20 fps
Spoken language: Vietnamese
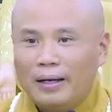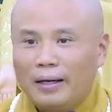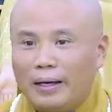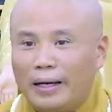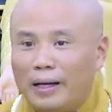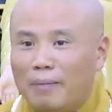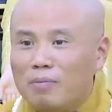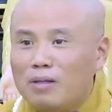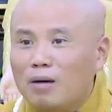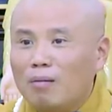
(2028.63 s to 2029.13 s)

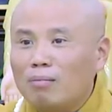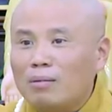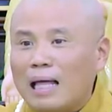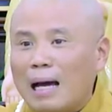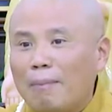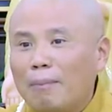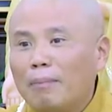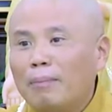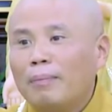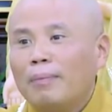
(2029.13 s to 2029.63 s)
Niệm trong
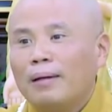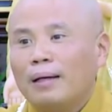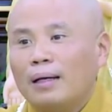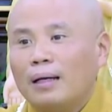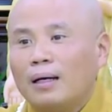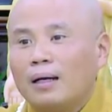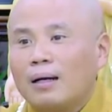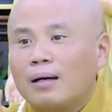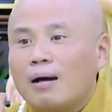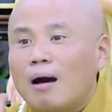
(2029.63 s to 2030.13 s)
tâm,
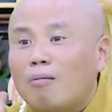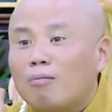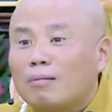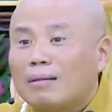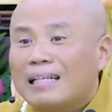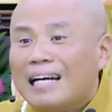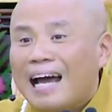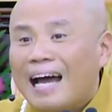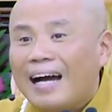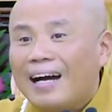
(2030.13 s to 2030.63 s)

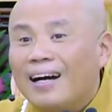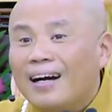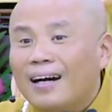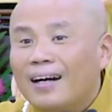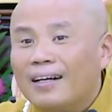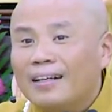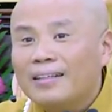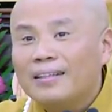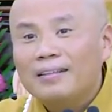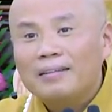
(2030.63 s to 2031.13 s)
không ra
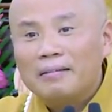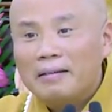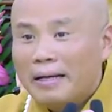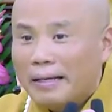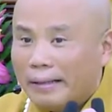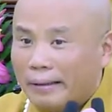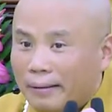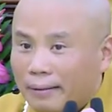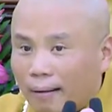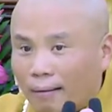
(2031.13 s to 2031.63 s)
hơi,
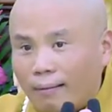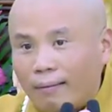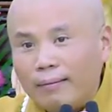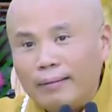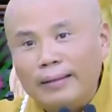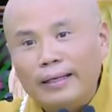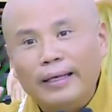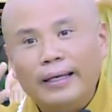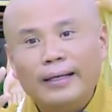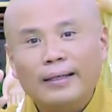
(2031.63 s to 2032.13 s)
đi tự
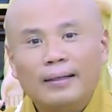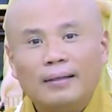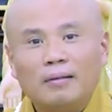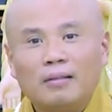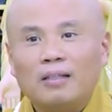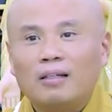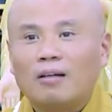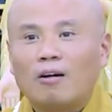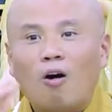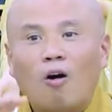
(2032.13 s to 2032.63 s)
nhiên,
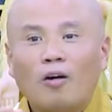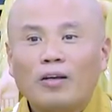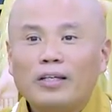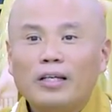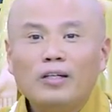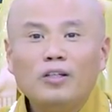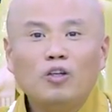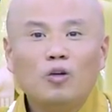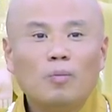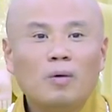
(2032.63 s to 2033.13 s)
khỏi
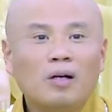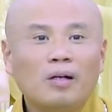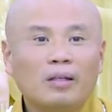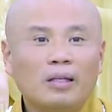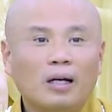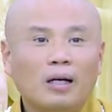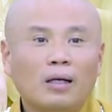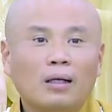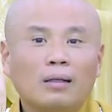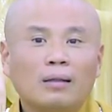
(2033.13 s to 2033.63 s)
dính vô bước
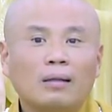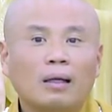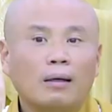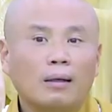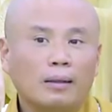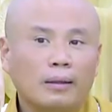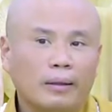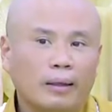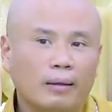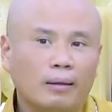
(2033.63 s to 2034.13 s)
chân,
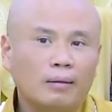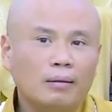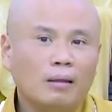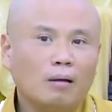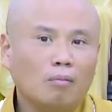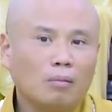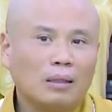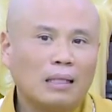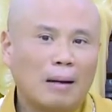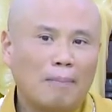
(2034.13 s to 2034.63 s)
từng chữ
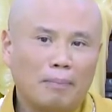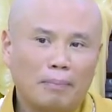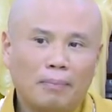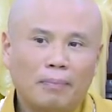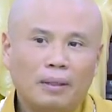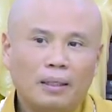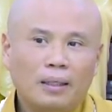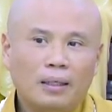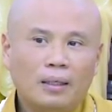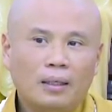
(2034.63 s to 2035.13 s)
trong tâm.
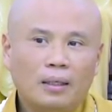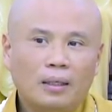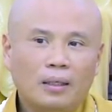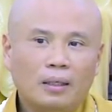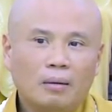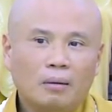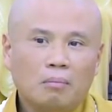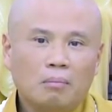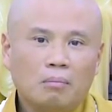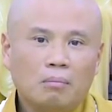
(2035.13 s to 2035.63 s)

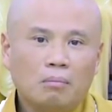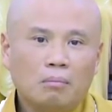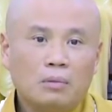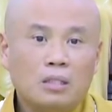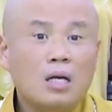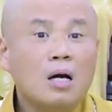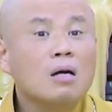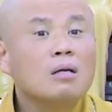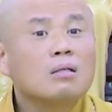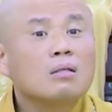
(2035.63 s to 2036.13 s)

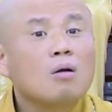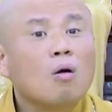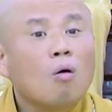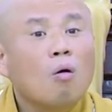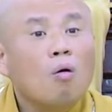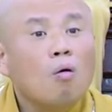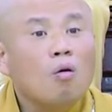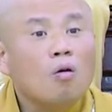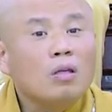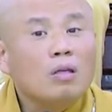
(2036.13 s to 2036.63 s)
Nhớ
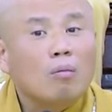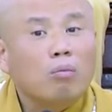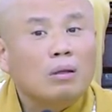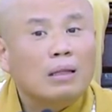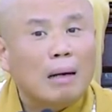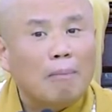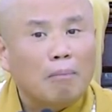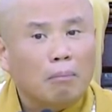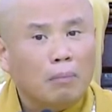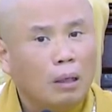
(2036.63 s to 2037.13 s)
số trong
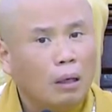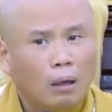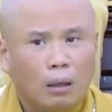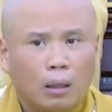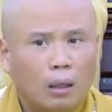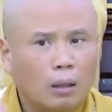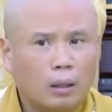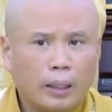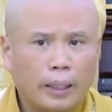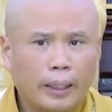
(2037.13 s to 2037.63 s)
tâm rất
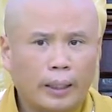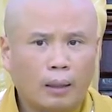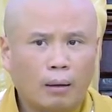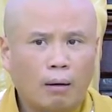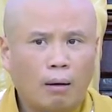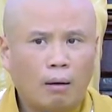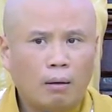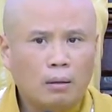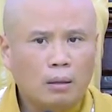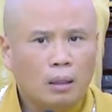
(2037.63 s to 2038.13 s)
cực kỳ
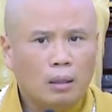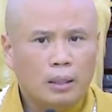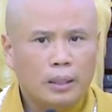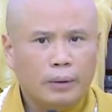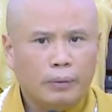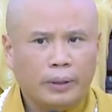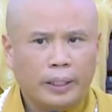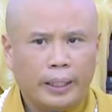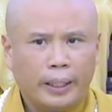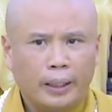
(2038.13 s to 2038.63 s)
khó, với
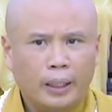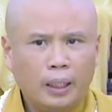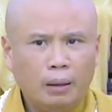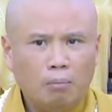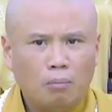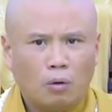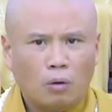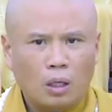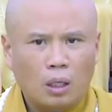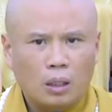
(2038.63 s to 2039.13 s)
điều kiện
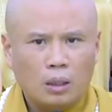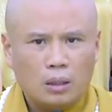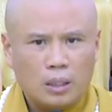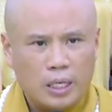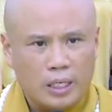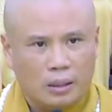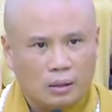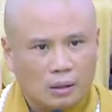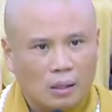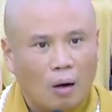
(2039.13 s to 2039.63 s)
hít một hơi
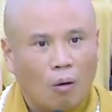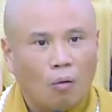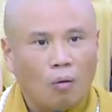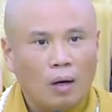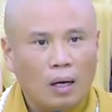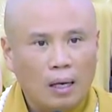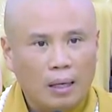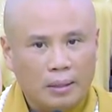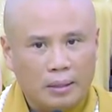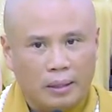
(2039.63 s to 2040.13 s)
thiệt sâu,
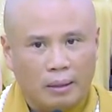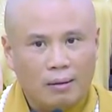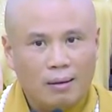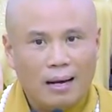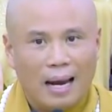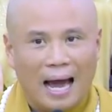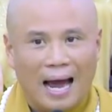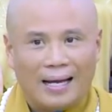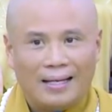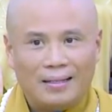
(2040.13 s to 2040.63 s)
giữ
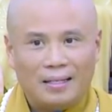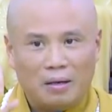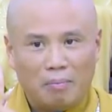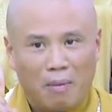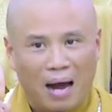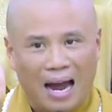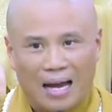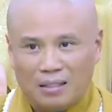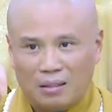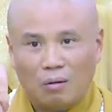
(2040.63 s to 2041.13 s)
lại thì
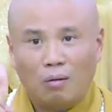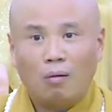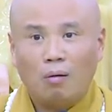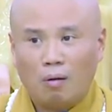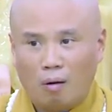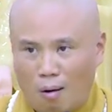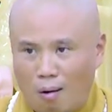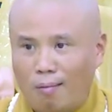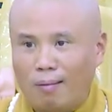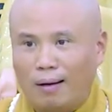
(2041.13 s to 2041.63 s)
3 số
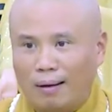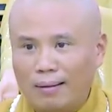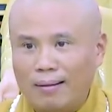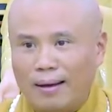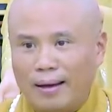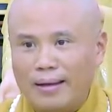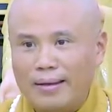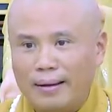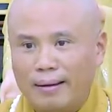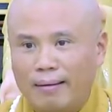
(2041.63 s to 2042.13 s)
còn có
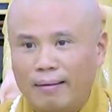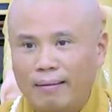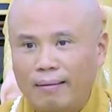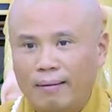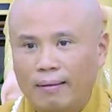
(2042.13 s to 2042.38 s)
thể nhớ.